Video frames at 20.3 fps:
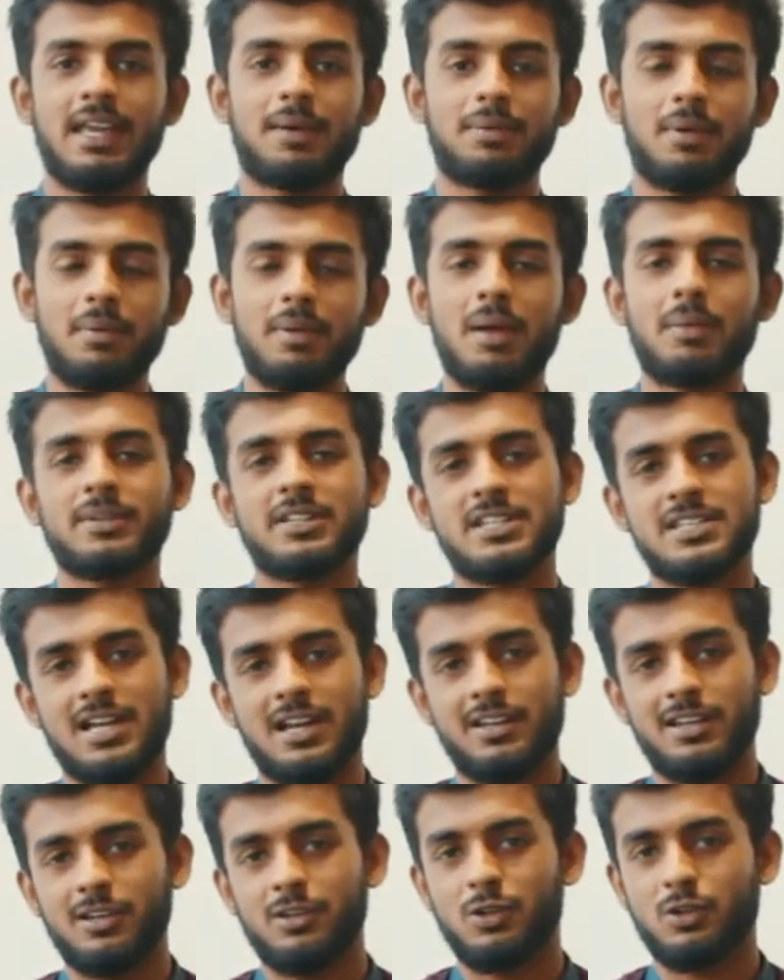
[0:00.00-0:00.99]
এভাবে আমাদের
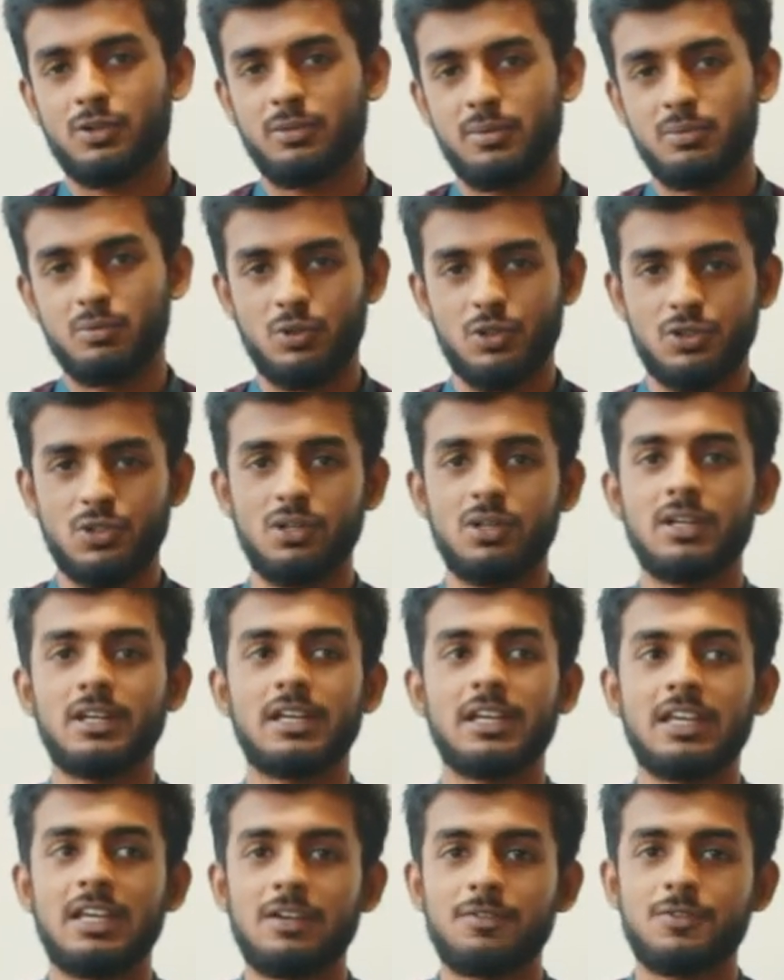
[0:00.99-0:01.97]
চালডাল ডট কমে মূলত
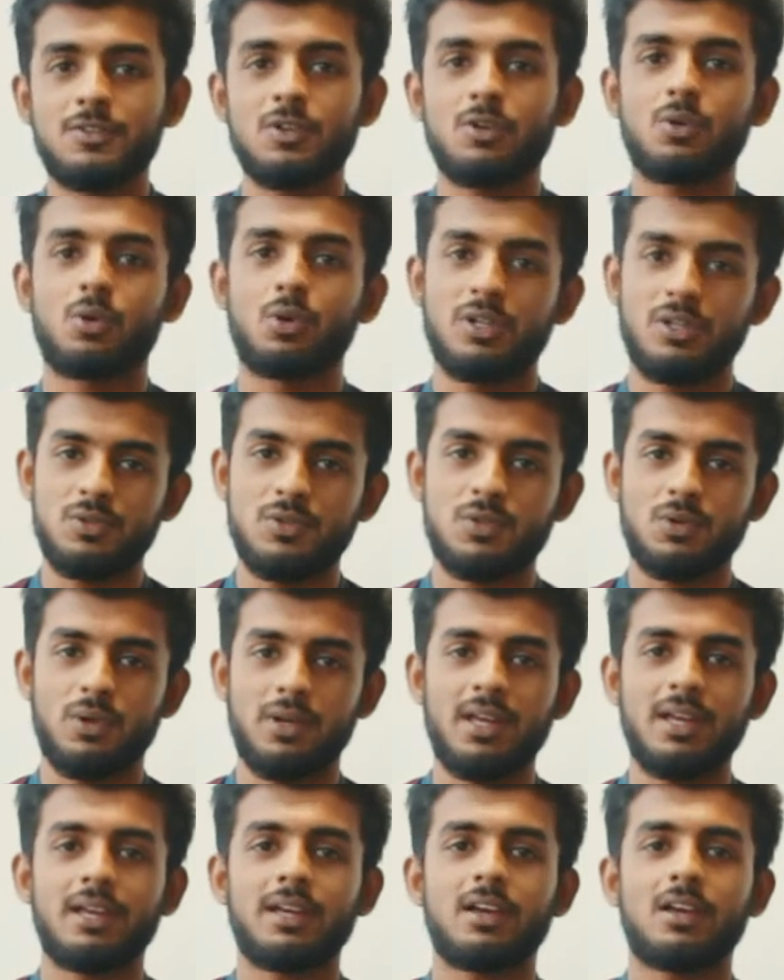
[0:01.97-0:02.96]
গিফট কোড ইউজ
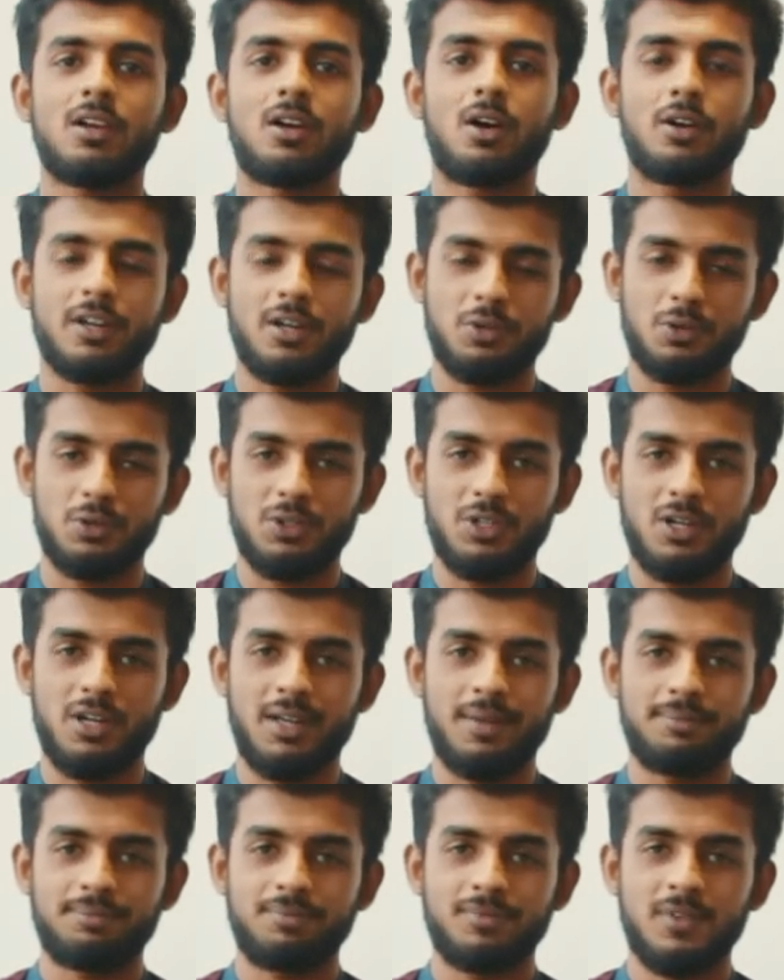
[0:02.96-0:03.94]
করে অর্ডার করতে
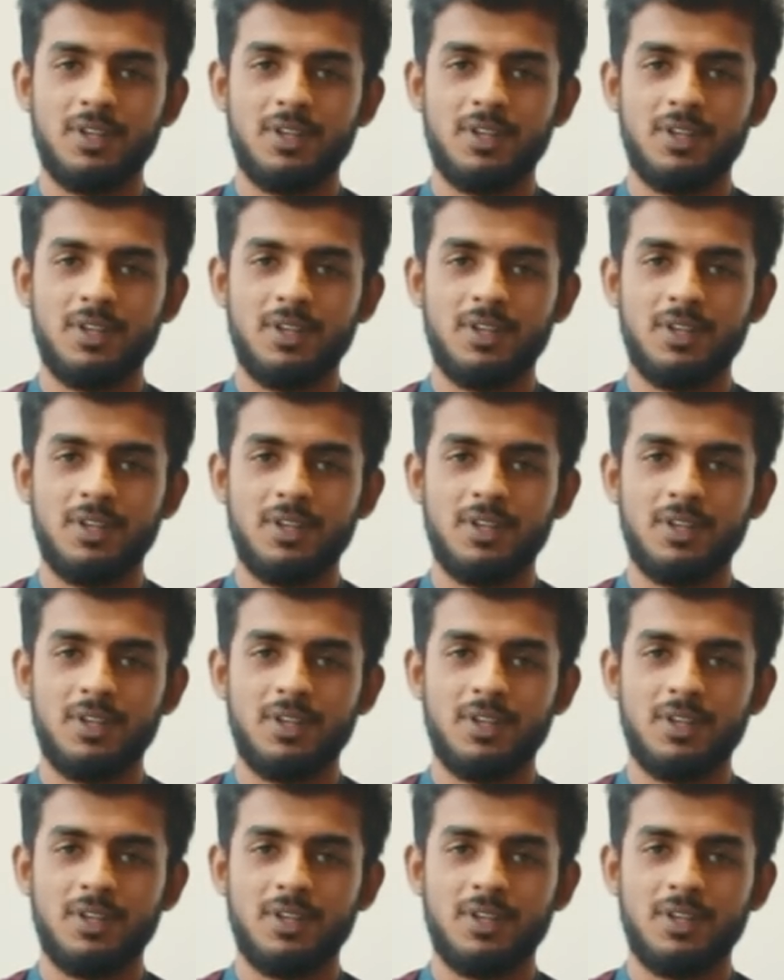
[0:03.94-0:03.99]
হয়